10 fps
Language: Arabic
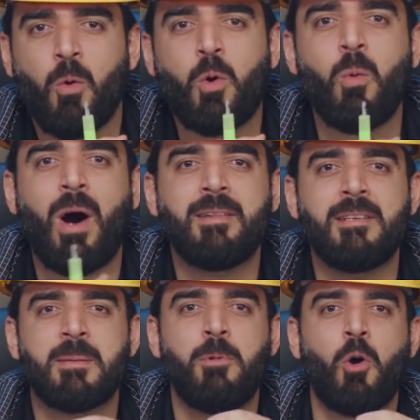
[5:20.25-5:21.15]
وكل واحد
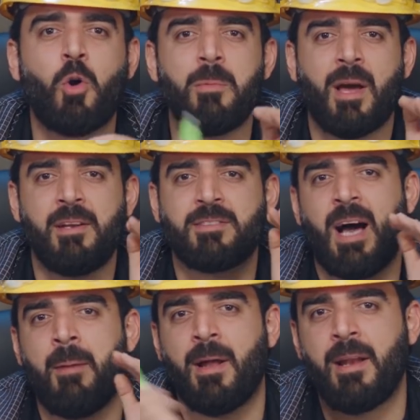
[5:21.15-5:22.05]
لزم الحكم يخلي
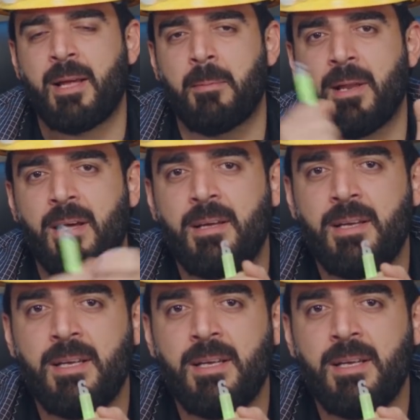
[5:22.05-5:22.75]
يترحم على اللي قبله